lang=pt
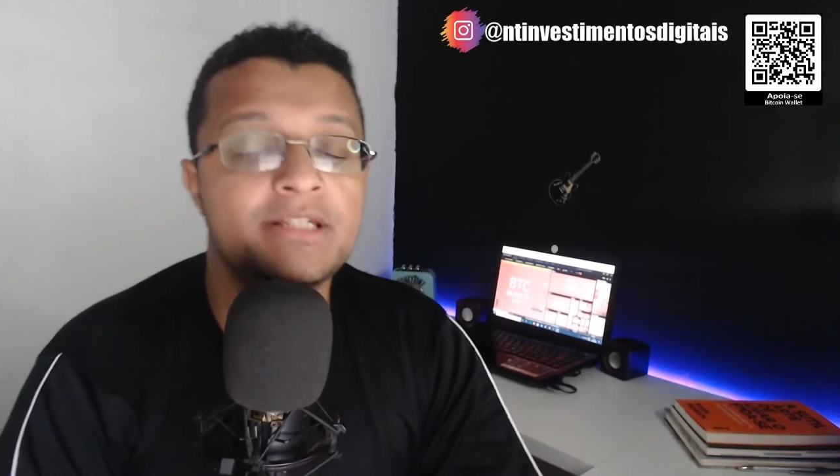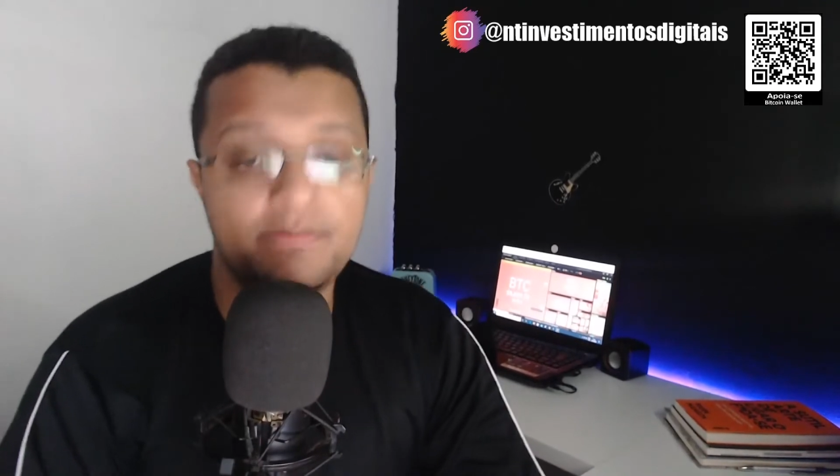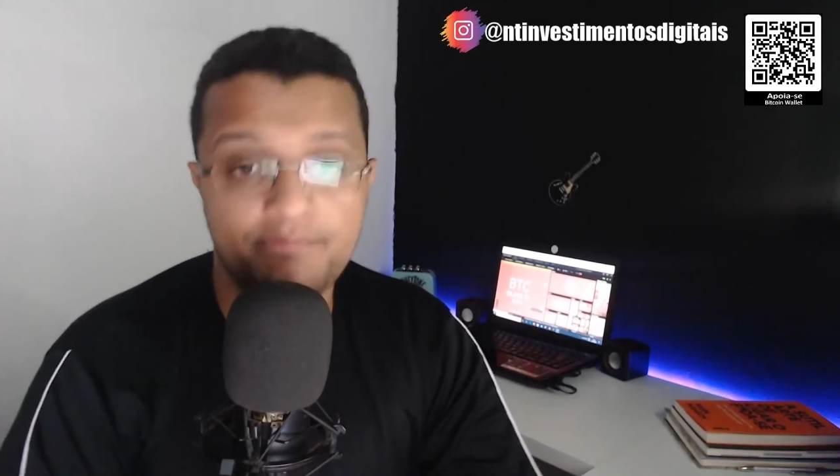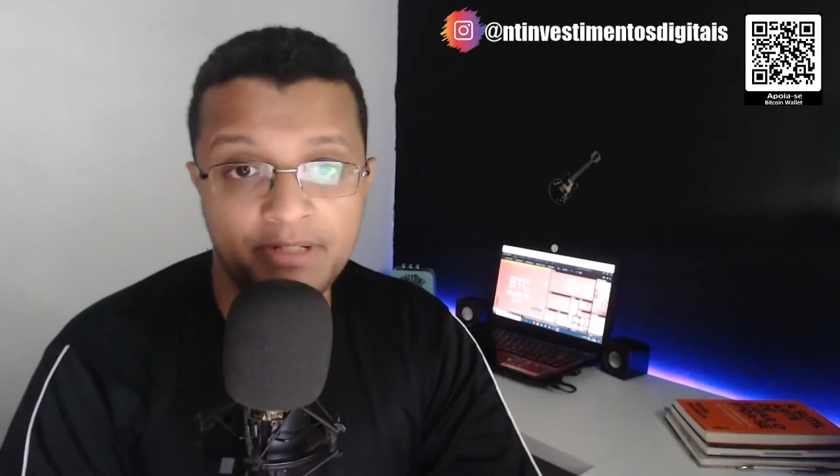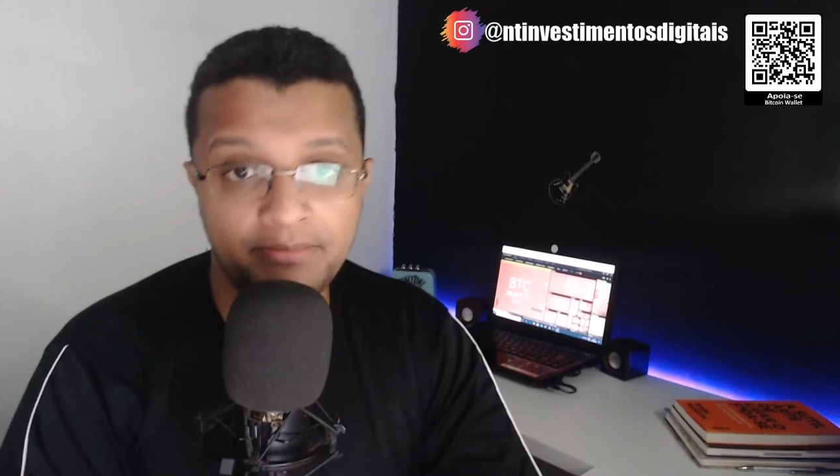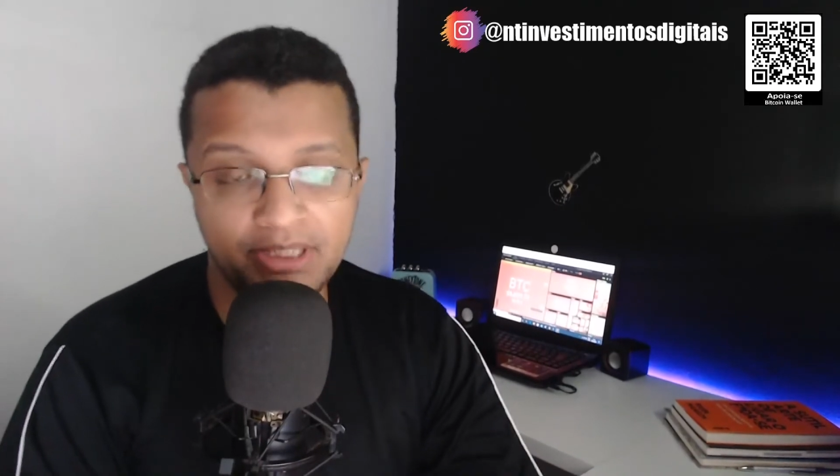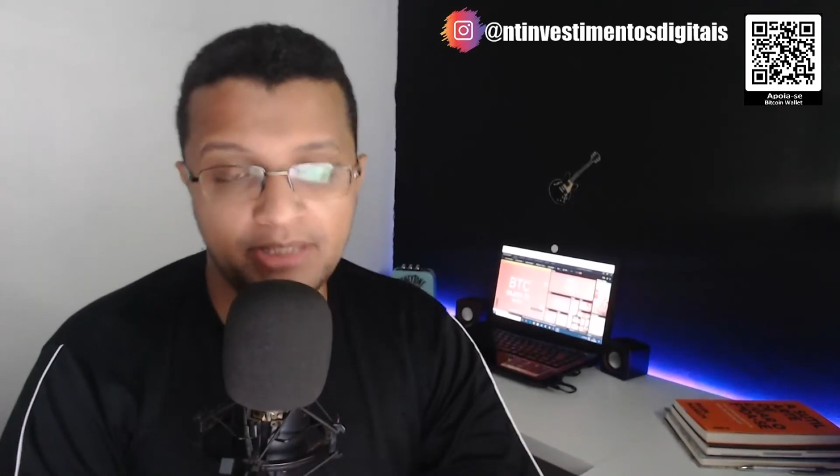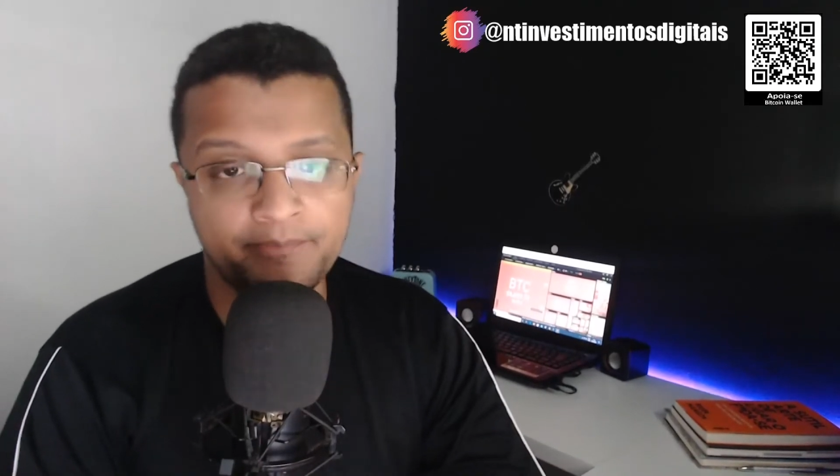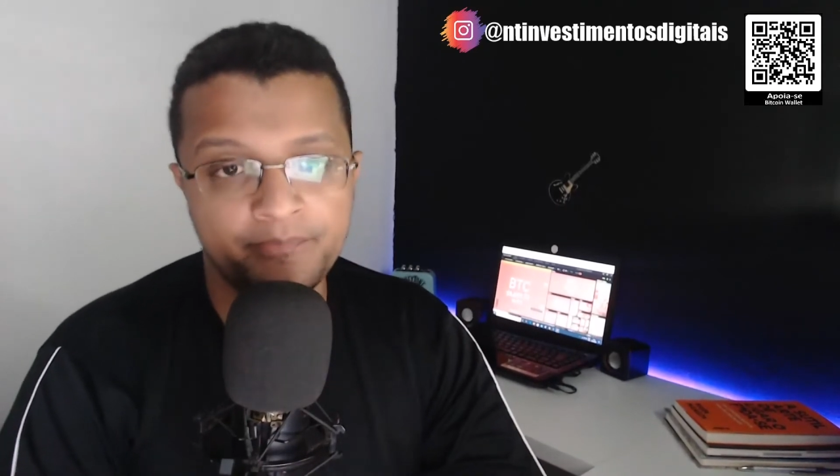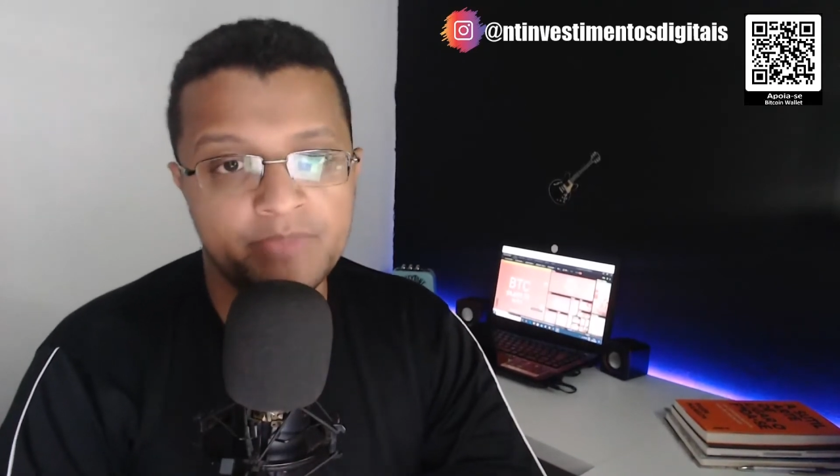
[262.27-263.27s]

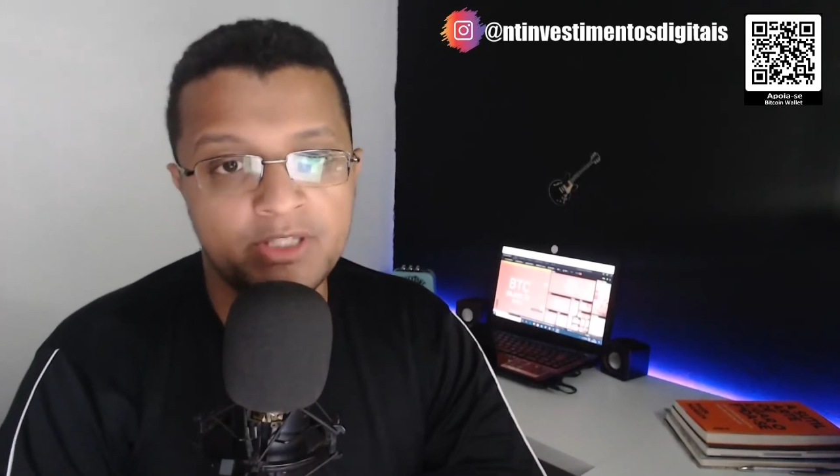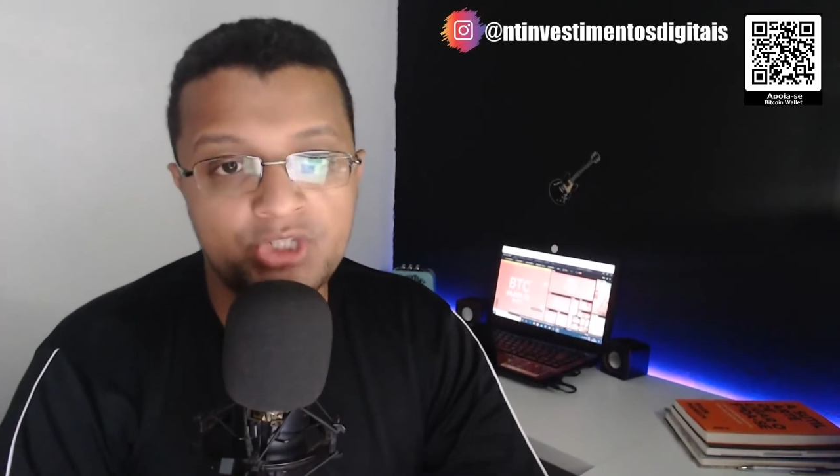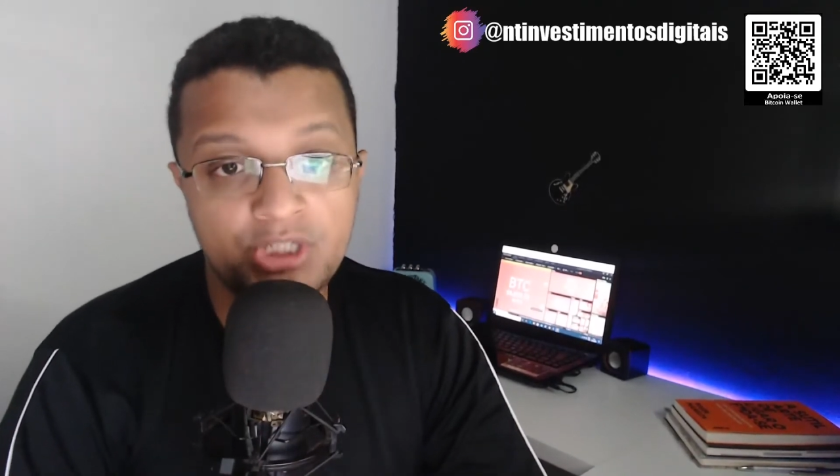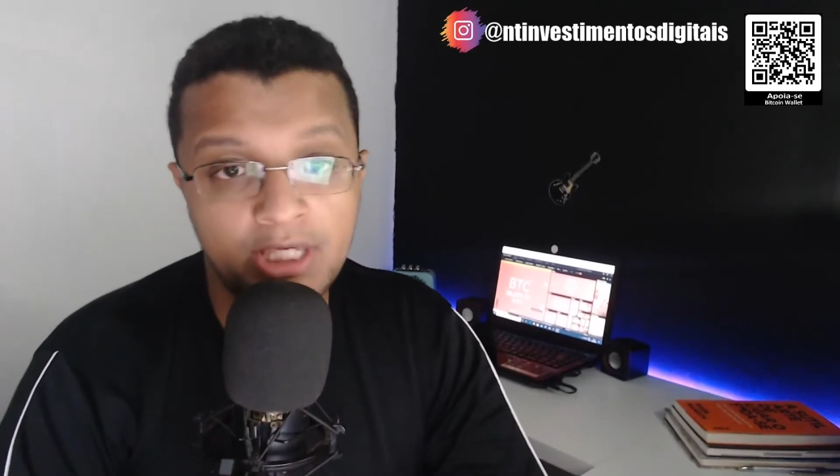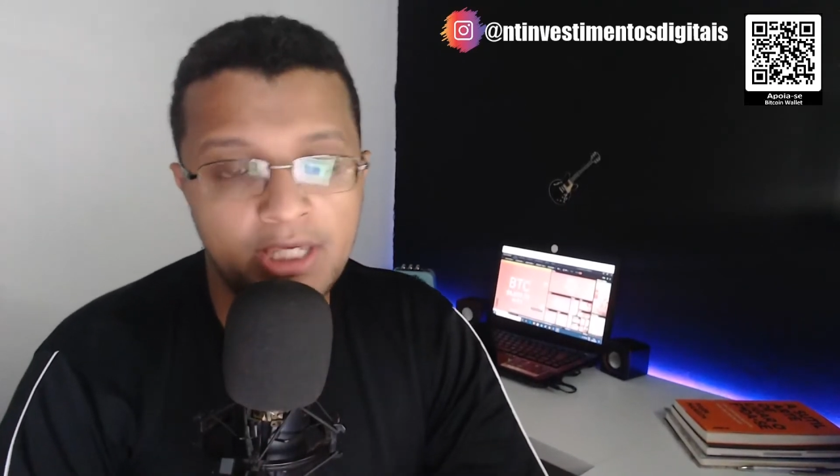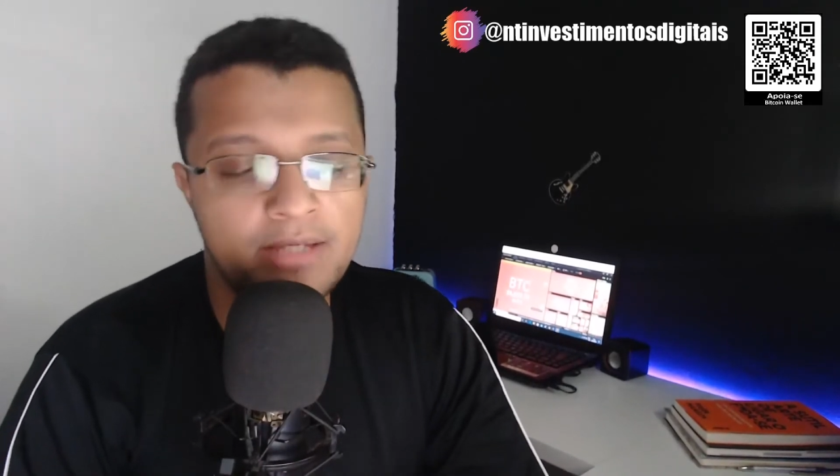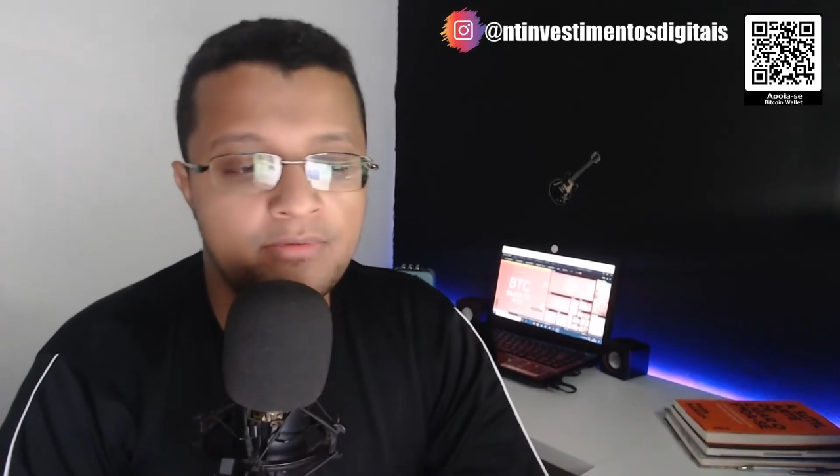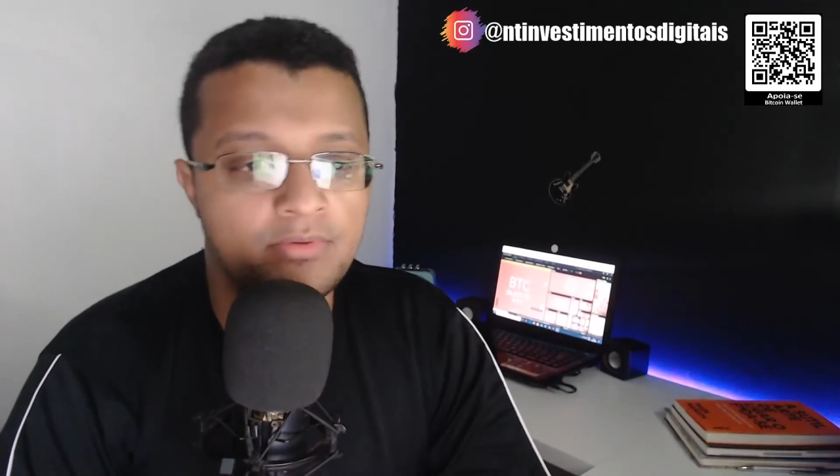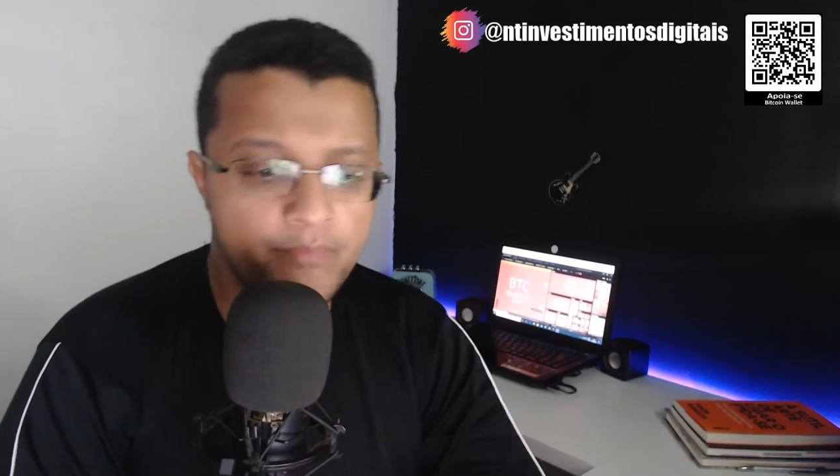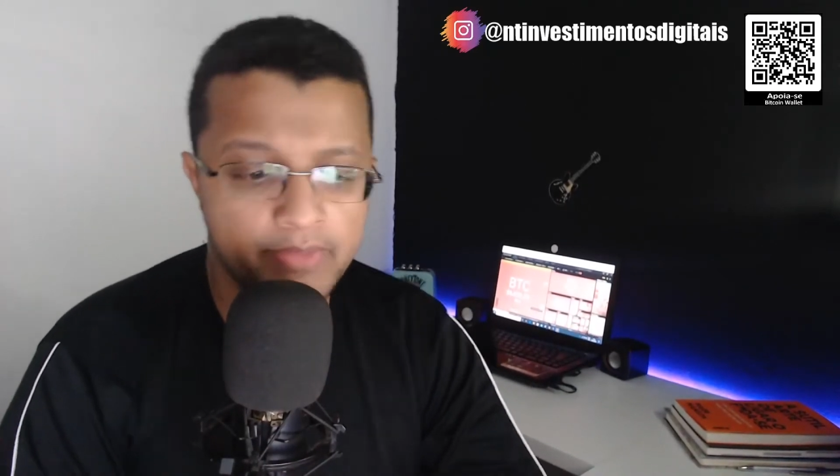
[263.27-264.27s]
imprimir
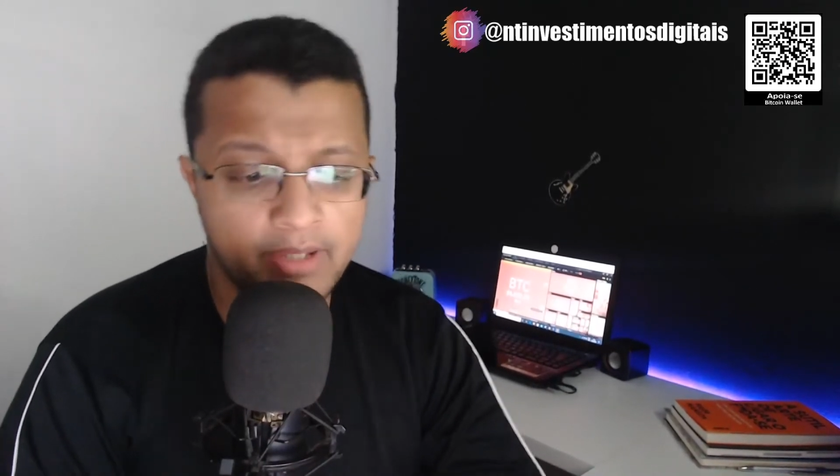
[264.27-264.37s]
dinheiro.